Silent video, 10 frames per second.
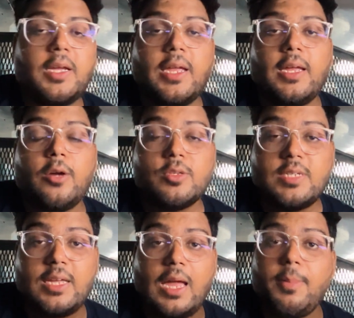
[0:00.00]
देखेंगे कि
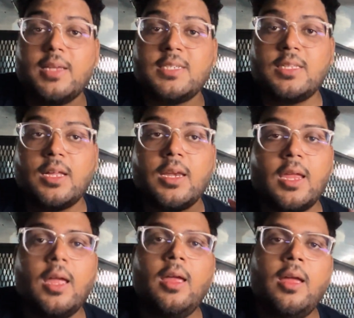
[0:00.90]
उनसे क्या बातचीत करनी
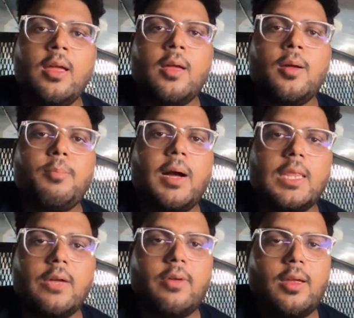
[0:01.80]
है बाय
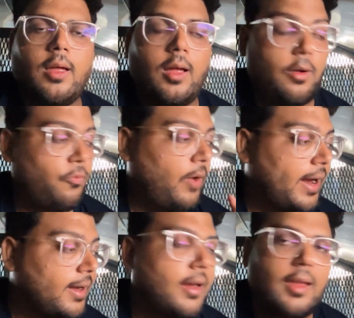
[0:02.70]
द वे अब
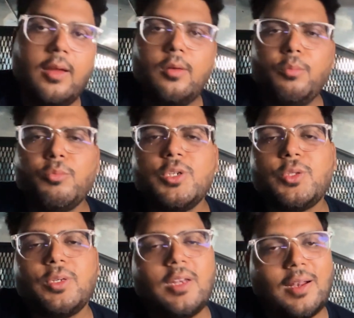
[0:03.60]
फाइनली मुझे
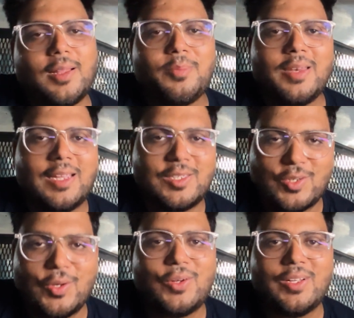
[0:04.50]
थोड़ी राहत मिली कि
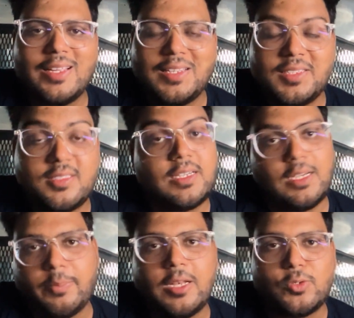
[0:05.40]
चलो
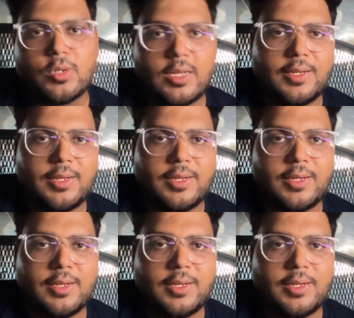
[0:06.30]
सीट मिल चुकी